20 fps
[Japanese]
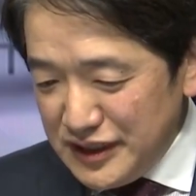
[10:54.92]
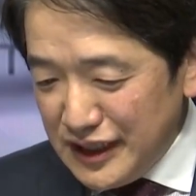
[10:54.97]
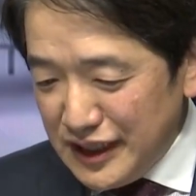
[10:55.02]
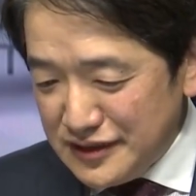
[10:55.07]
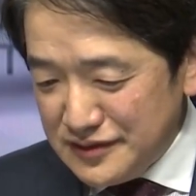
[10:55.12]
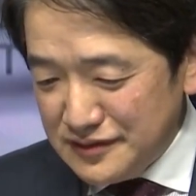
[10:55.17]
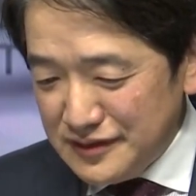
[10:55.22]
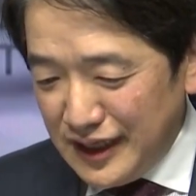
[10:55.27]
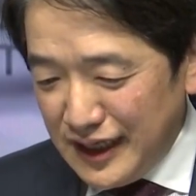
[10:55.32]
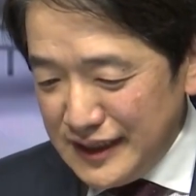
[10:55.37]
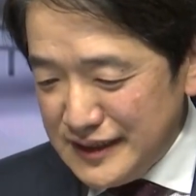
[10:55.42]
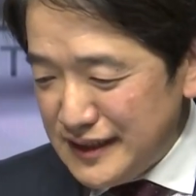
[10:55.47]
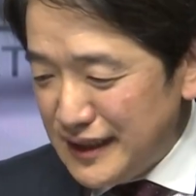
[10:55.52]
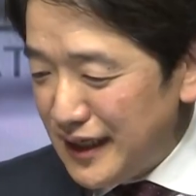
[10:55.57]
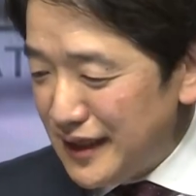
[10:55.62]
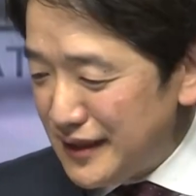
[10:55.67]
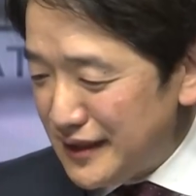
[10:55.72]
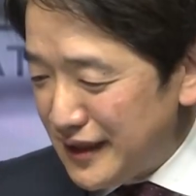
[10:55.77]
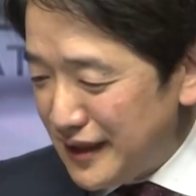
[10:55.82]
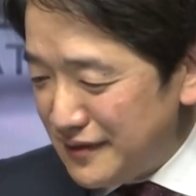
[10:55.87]
ネスの
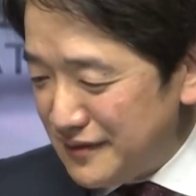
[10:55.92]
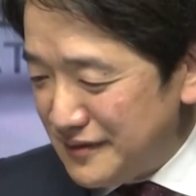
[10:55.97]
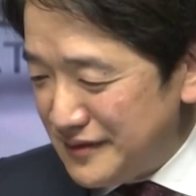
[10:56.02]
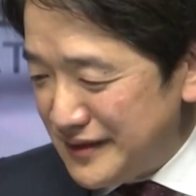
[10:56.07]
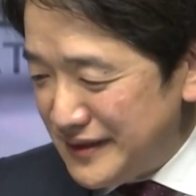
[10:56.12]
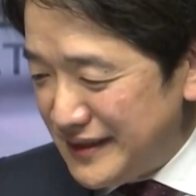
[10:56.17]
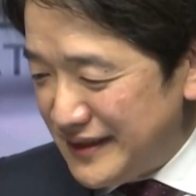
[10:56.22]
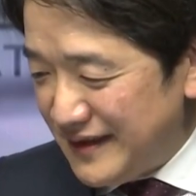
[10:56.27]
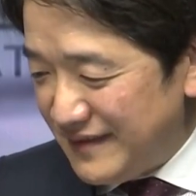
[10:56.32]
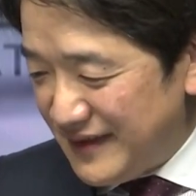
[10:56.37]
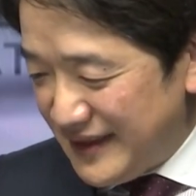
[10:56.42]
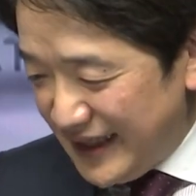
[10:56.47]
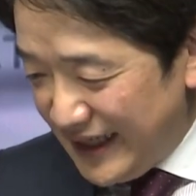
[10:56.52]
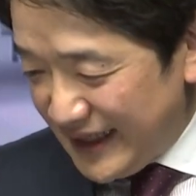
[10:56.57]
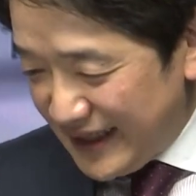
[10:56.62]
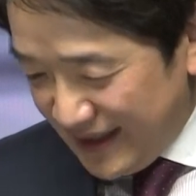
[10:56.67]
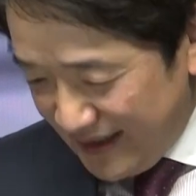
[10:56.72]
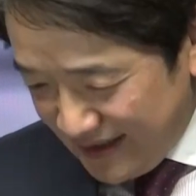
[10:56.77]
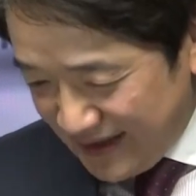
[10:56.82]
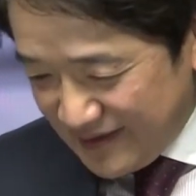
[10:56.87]
柱になるんではな
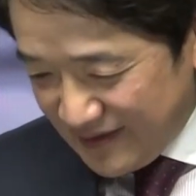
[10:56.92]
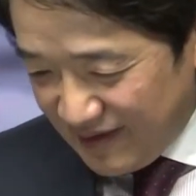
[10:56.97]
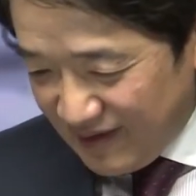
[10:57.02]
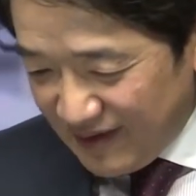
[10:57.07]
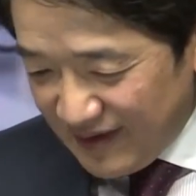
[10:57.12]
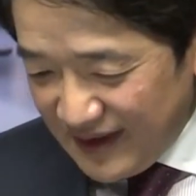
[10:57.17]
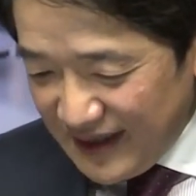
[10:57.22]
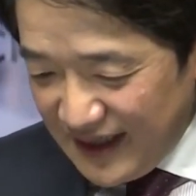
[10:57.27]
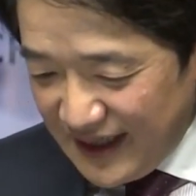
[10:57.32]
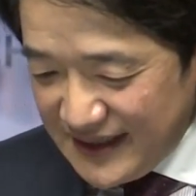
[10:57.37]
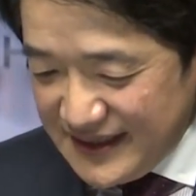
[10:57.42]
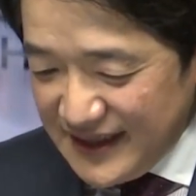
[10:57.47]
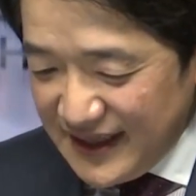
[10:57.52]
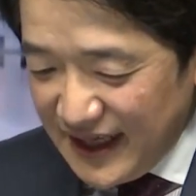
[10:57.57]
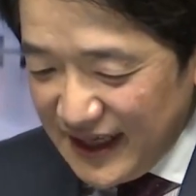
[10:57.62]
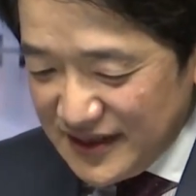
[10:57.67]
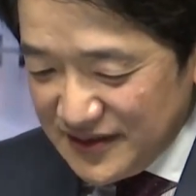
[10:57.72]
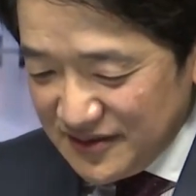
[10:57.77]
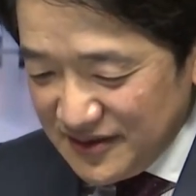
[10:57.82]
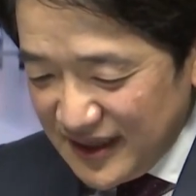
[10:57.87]
いかなと
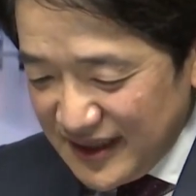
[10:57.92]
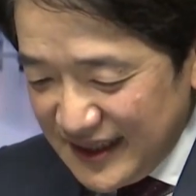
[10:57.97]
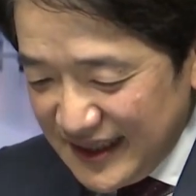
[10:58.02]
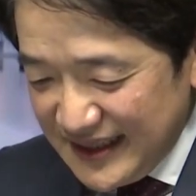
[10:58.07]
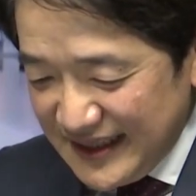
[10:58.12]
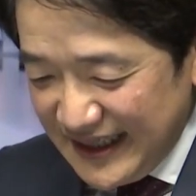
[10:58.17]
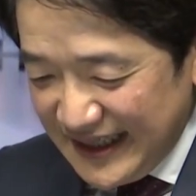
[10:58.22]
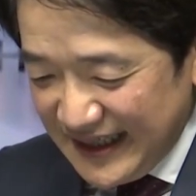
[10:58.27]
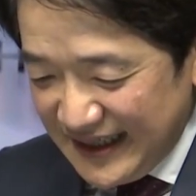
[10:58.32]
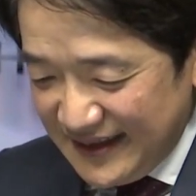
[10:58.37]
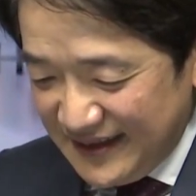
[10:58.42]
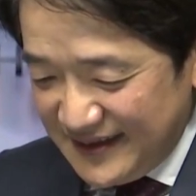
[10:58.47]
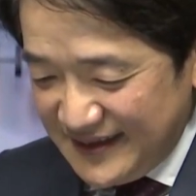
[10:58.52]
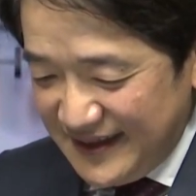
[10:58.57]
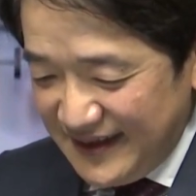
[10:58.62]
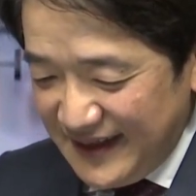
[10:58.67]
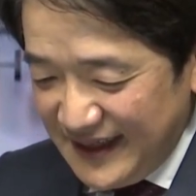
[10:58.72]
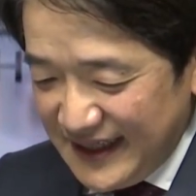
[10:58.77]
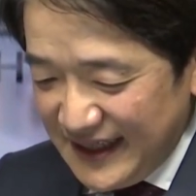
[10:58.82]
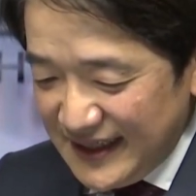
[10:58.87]
柱に育てていかなく
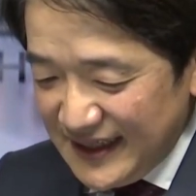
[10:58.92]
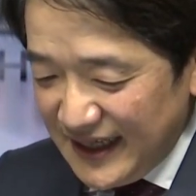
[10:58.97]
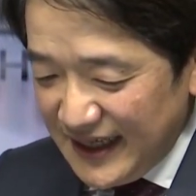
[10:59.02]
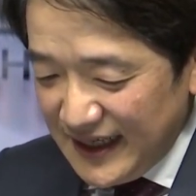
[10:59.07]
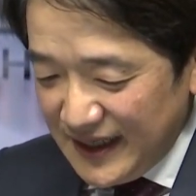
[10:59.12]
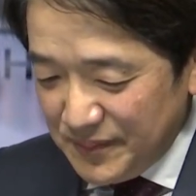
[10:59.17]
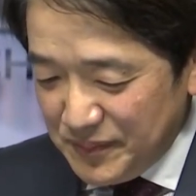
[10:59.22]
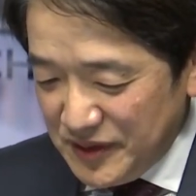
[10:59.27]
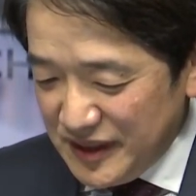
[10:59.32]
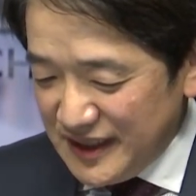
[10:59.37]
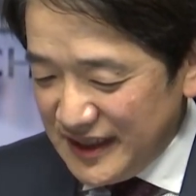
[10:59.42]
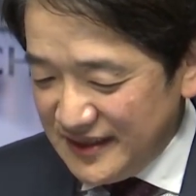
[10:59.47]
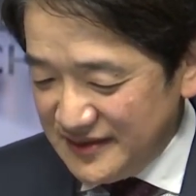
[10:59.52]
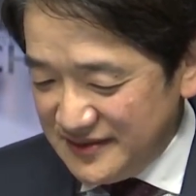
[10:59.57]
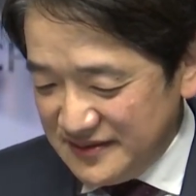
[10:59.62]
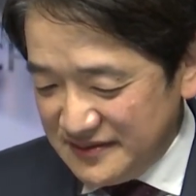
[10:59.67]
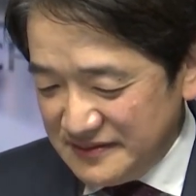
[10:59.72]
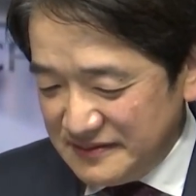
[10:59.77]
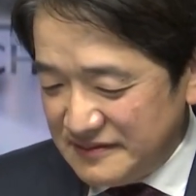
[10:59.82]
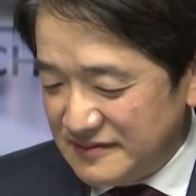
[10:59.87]
てはいけない
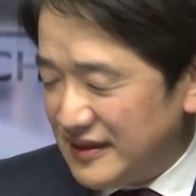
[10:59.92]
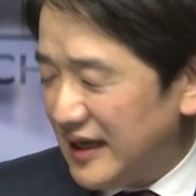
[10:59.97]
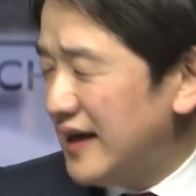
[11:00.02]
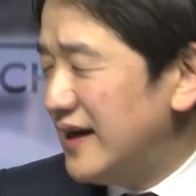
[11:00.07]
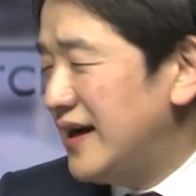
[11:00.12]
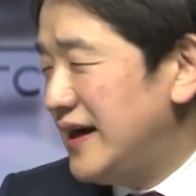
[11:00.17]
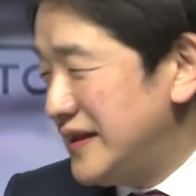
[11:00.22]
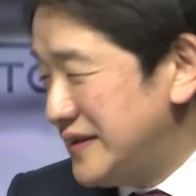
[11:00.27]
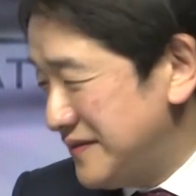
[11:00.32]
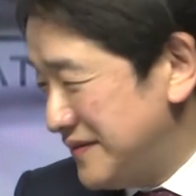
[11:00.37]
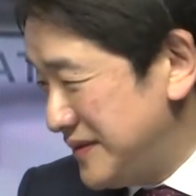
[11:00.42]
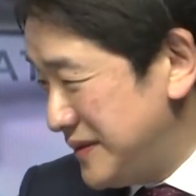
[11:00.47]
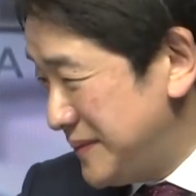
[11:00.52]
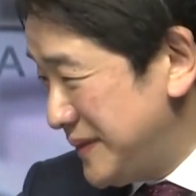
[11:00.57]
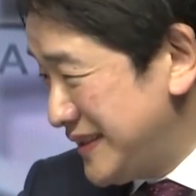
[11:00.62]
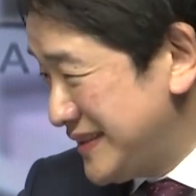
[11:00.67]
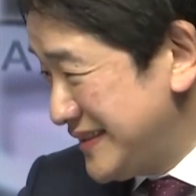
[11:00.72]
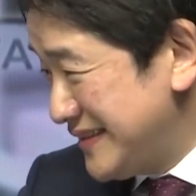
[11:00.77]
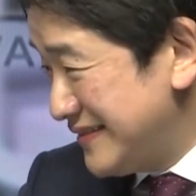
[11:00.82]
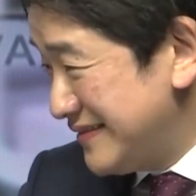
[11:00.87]
ビジネスと考えており
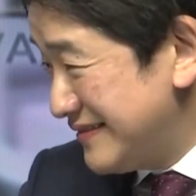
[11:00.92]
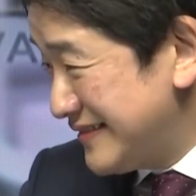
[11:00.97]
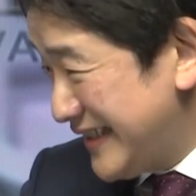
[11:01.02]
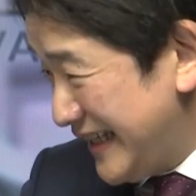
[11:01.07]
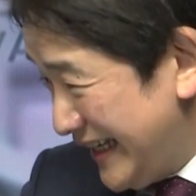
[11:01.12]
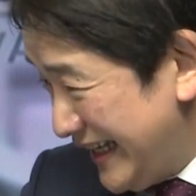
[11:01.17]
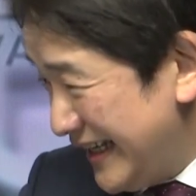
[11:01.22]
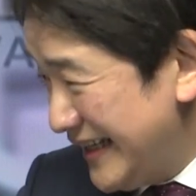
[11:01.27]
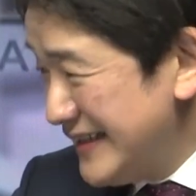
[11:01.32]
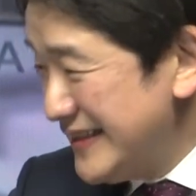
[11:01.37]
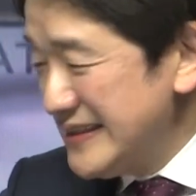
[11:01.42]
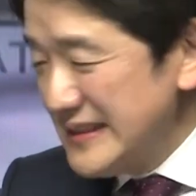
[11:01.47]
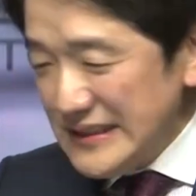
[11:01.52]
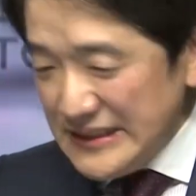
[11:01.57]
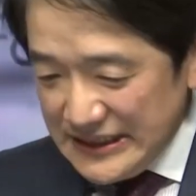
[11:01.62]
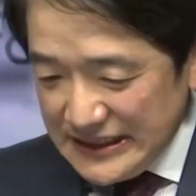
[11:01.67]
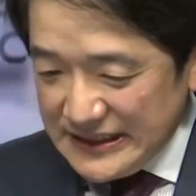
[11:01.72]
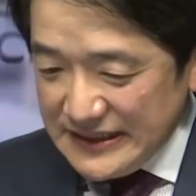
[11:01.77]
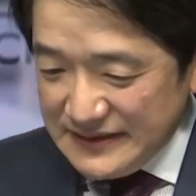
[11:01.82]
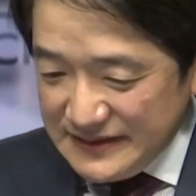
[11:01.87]
ますので、
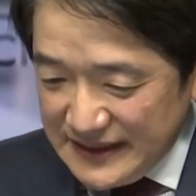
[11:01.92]
基本